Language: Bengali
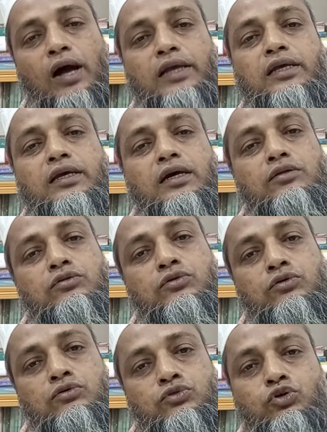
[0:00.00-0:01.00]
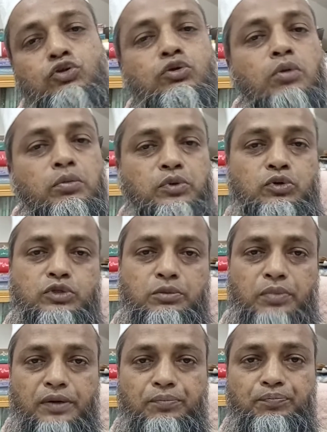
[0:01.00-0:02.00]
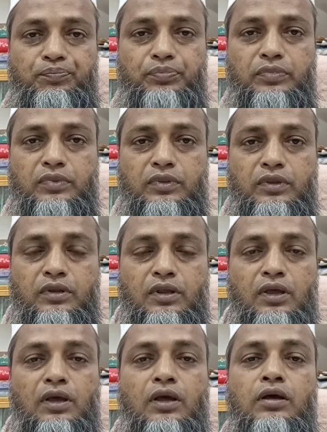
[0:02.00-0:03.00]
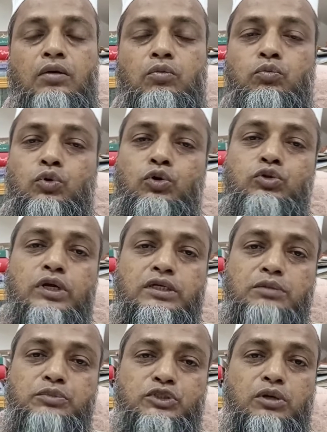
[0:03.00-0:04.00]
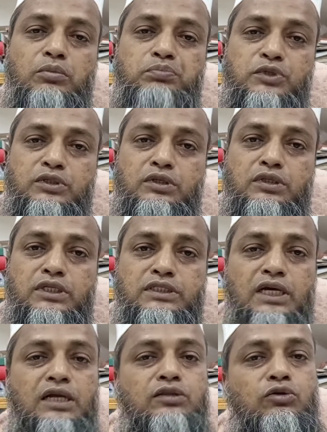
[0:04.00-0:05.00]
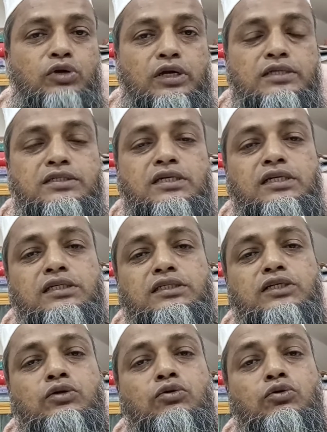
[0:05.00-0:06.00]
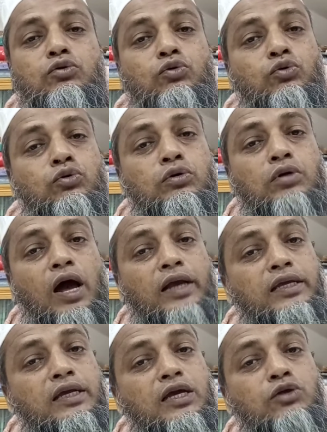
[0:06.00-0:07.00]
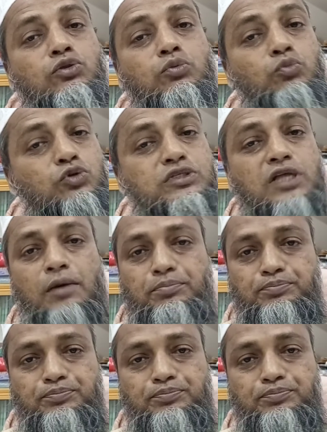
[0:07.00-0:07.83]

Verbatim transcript: আকিকা যৌথভাবে হতে পারে মূলত একটা বিষয় আপনাদের জানার দরকার আছে সেটা হলো আকিকা কিন্তু মুস্তাহাব